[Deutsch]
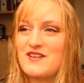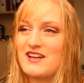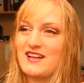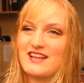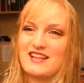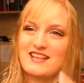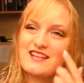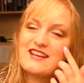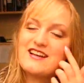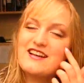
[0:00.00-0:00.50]

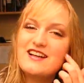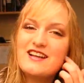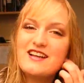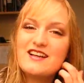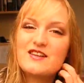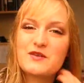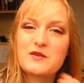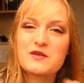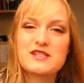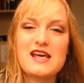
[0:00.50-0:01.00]
Wirklich.
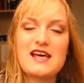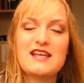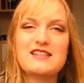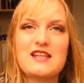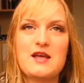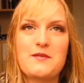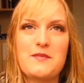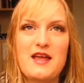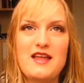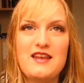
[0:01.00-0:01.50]
Du
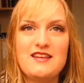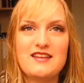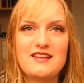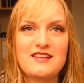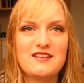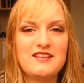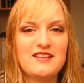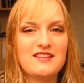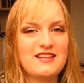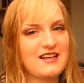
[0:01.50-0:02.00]
saßt am
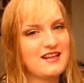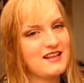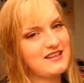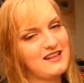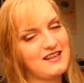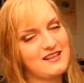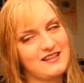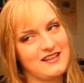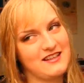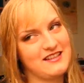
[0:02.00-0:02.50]
Ende, ich sag jetzt
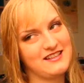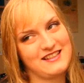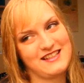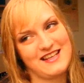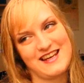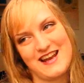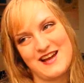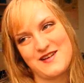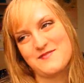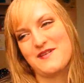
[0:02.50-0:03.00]
erst gar nicht
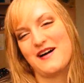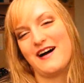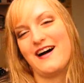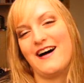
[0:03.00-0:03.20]
deinen Namen,